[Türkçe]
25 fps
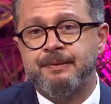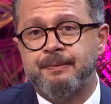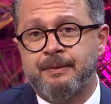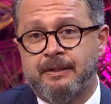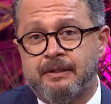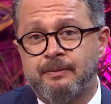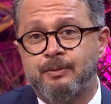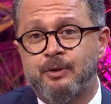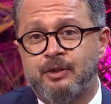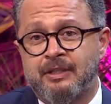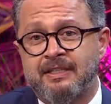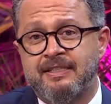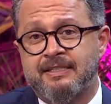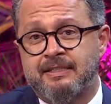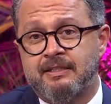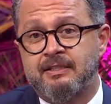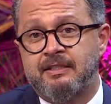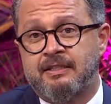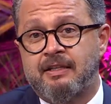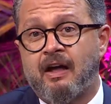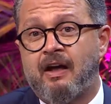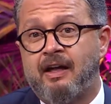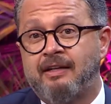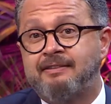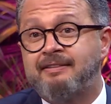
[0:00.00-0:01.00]
şimdi Bu
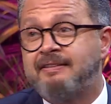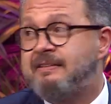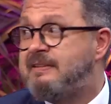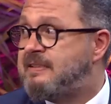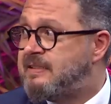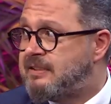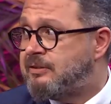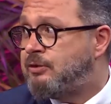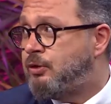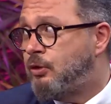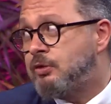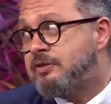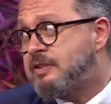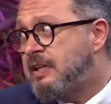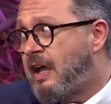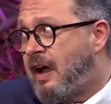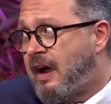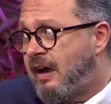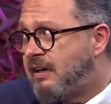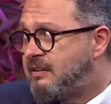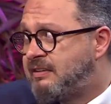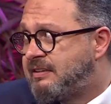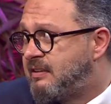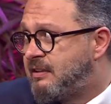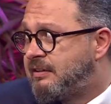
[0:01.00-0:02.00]
kız tatil
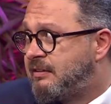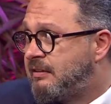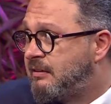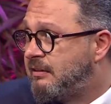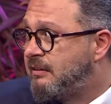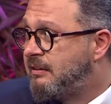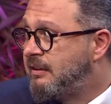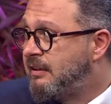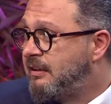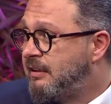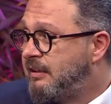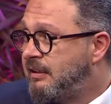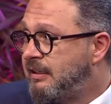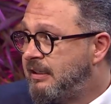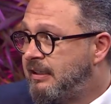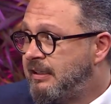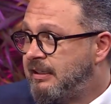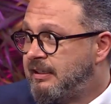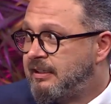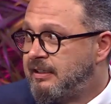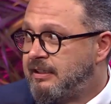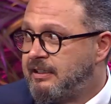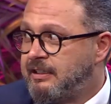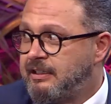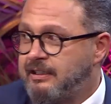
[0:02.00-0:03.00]
istiyorsa artık
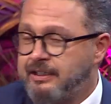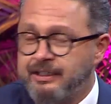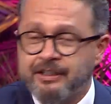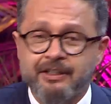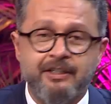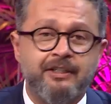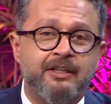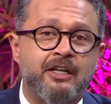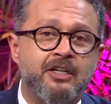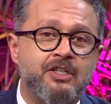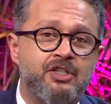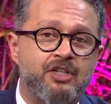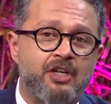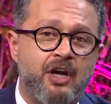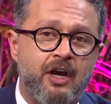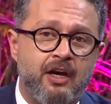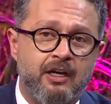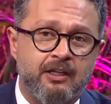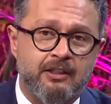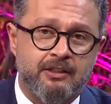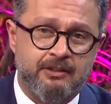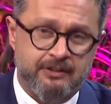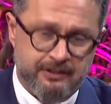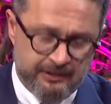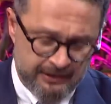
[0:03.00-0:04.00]
Irina
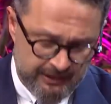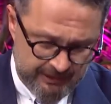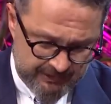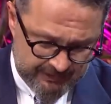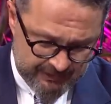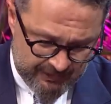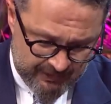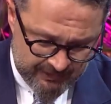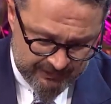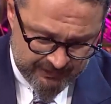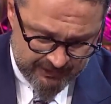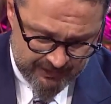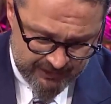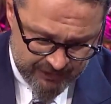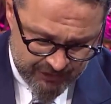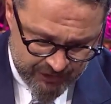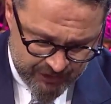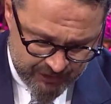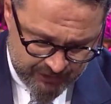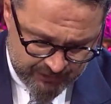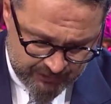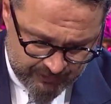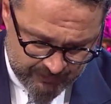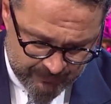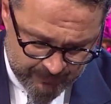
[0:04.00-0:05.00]
Şayk'la tatile
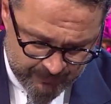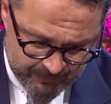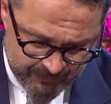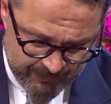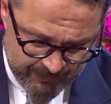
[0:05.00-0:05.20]
çıktım.